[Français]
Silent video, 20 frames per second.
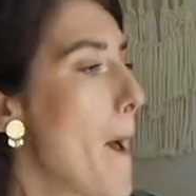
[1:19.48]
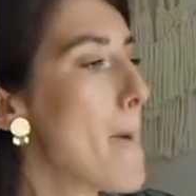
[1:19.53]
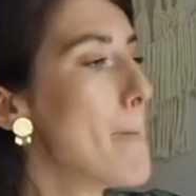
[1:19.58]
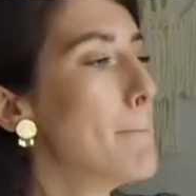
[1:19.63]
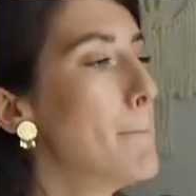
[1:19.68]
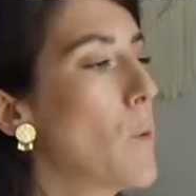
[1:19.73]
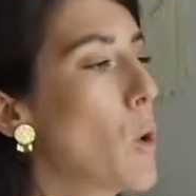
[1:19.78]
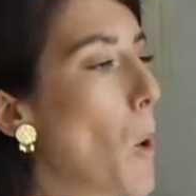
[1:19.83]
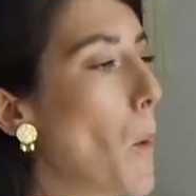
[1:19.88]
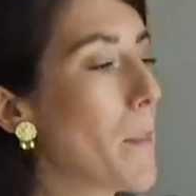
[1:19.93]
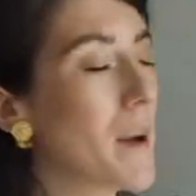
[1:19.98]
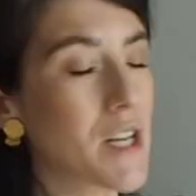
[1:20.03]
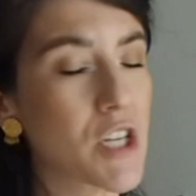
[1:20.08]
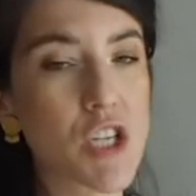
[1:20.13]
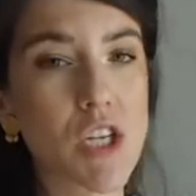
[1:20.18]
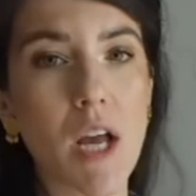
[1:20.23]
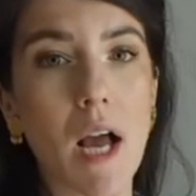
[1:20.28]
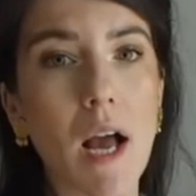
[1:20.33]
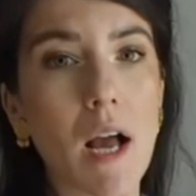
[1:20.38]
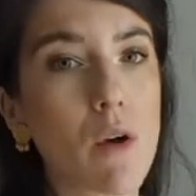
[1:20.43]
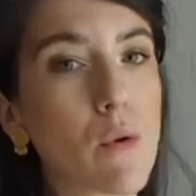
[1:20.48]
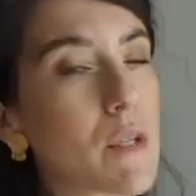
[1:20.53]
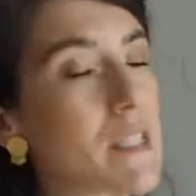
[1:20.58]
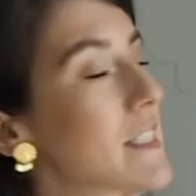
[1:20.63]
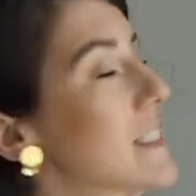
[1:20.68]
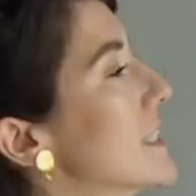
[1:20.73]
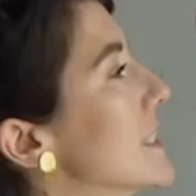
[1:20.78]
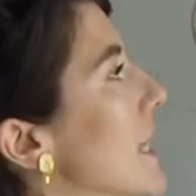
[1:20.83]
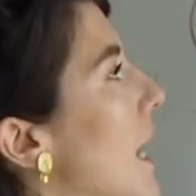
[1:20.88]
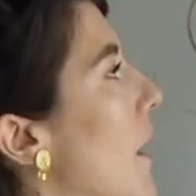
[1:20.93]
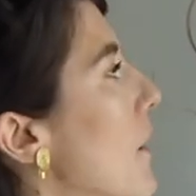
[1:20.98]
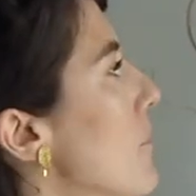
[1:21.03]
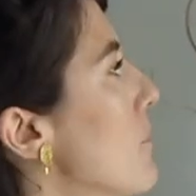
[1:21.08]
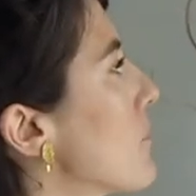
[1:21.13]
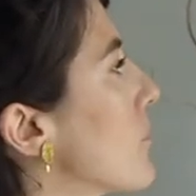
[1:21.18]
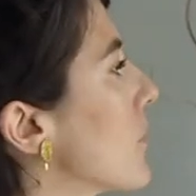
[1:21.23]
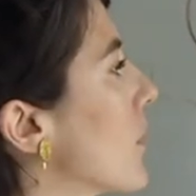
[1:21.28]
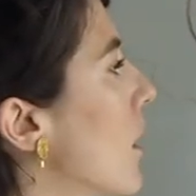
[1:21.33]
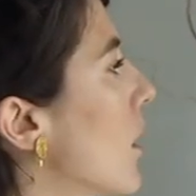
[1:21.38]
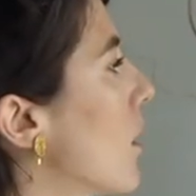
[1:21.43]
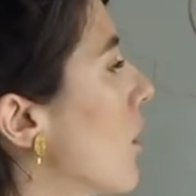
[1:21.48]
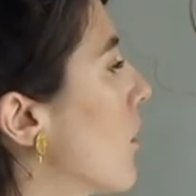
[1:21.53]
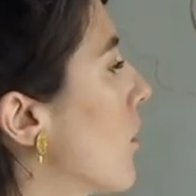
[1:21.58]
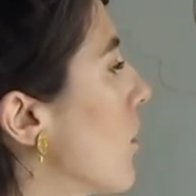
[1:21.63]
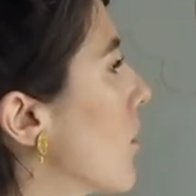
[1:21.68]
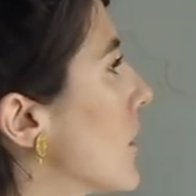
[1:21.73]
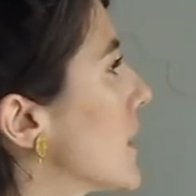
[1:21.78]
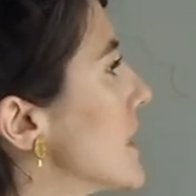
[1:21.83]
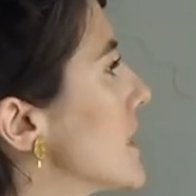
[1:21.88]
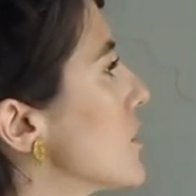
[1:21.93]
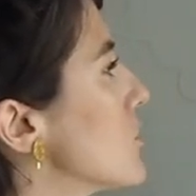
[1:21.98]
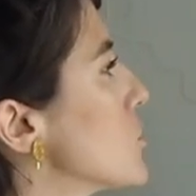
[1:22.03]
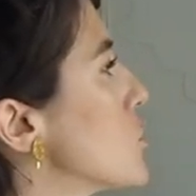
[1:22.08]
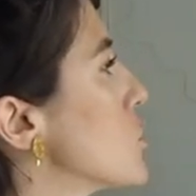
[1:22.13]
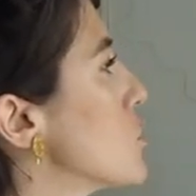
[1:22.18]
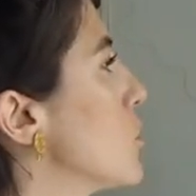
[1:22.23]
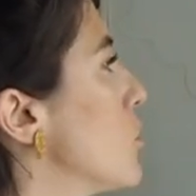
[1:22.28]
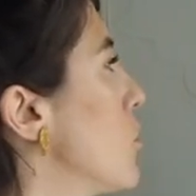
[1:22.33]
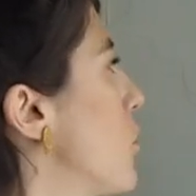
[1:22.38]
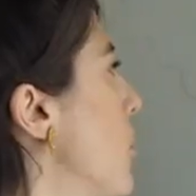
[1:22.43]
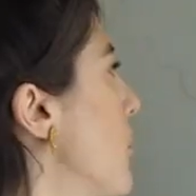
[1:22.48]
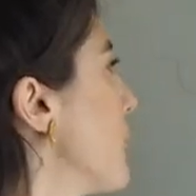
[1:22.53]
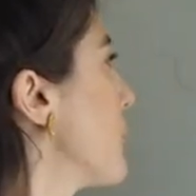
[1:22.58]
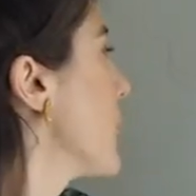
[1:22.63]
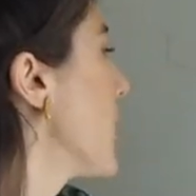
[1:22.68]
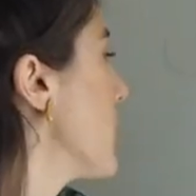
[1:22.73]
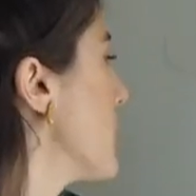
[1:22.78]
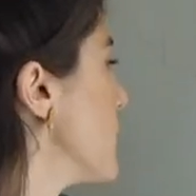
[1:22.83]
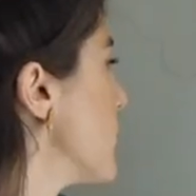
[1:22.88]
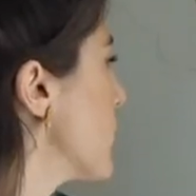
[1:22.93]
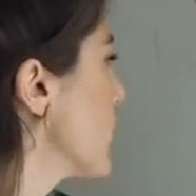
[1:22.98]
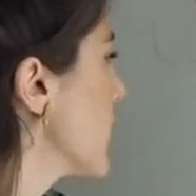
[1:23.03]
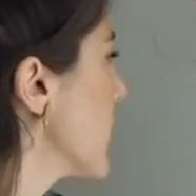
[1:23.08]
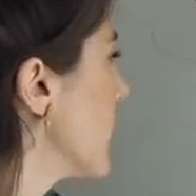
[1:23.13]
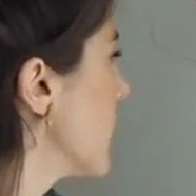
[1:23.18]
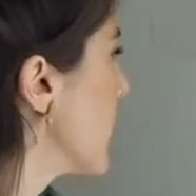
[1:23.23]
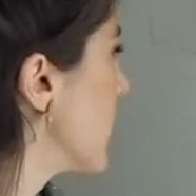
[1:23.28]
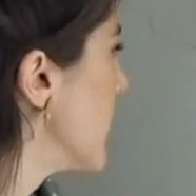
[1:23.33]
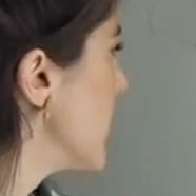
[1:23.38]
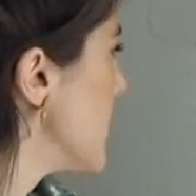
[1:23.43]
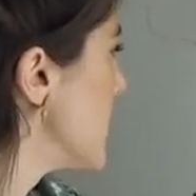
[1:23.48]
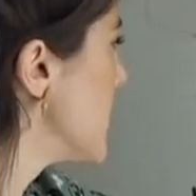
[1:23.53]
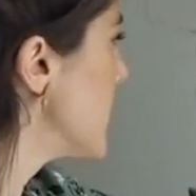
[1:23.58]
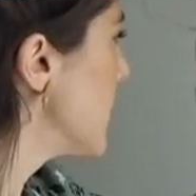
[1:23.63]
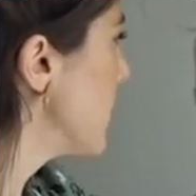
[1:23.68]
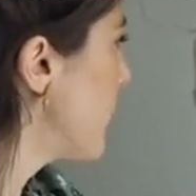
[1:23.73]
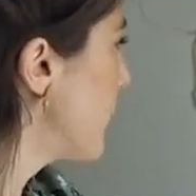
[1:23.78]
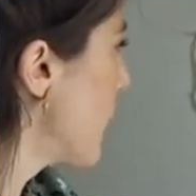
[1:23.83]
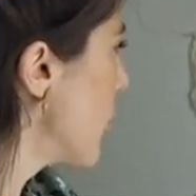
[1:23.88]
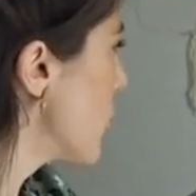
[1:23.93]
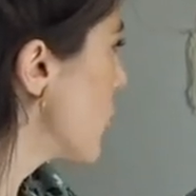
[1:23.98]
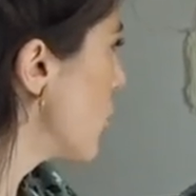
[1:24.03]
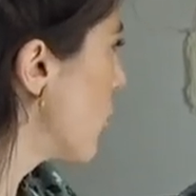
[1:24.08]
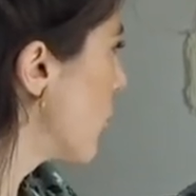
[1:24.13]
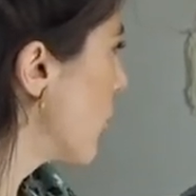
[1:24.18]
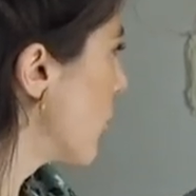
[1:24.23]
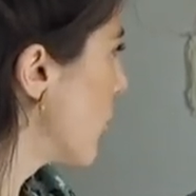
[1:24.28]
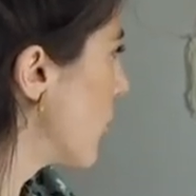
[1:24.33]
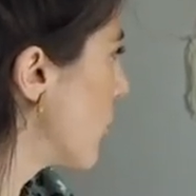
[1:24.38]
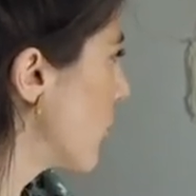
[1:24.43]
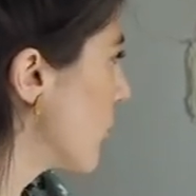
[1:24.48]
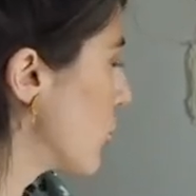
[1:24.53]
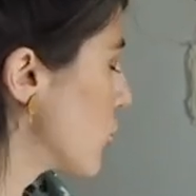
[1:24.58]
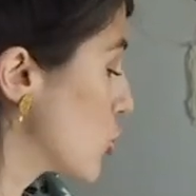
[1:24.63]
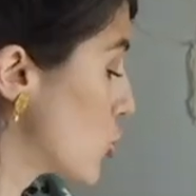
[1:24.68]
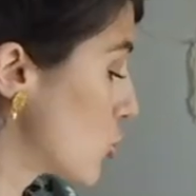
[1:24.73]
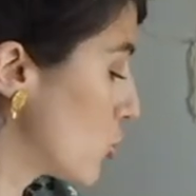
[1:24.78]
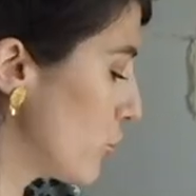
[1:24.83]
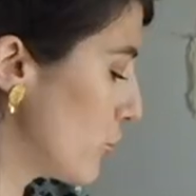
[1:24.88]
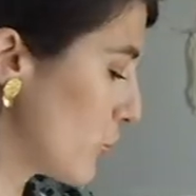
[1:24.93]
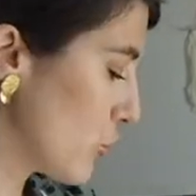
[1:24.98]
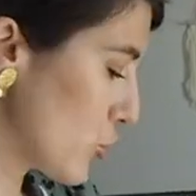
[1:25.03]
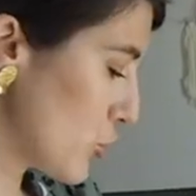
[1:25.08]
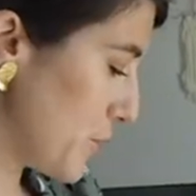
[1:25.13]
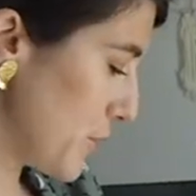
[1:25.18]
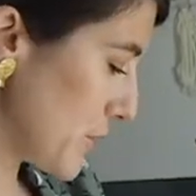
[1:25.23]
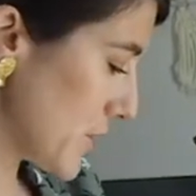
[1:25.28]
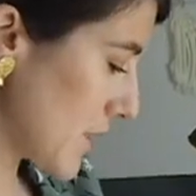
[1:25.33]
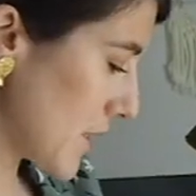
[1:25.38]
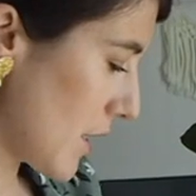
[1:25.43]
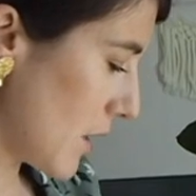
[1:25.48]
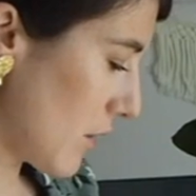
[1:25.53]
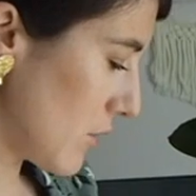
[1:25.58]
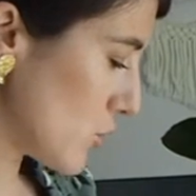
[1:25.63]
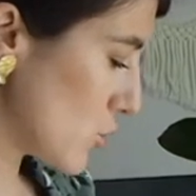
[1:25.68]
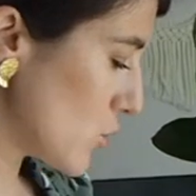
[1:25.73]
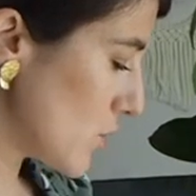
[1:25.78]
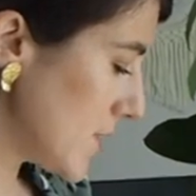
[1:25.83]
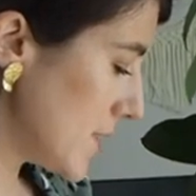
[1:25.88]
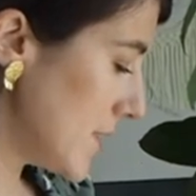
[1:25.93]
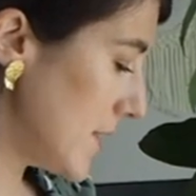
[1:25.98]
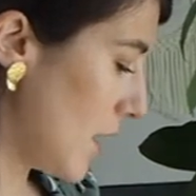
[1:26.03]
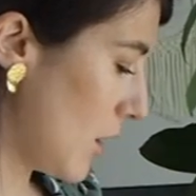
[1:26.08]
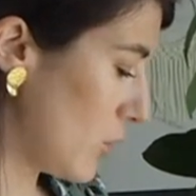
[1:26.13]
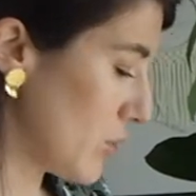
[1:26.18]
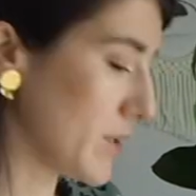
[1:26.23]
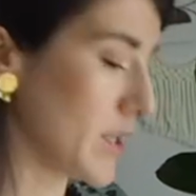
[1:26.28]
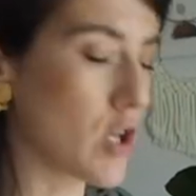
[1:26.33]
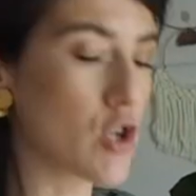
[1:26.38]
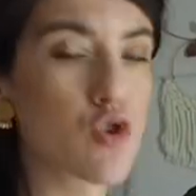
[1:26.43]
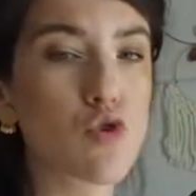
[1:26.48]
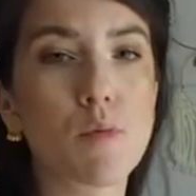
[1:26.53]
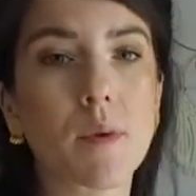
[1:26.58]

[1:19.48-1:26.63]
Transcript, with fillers: Mon Bachira aquatica euh, qui en ce moment me fait un peu euh, des petites feuilles euh, jaunes, donc je pense qu'il y a un souci d'arrosage.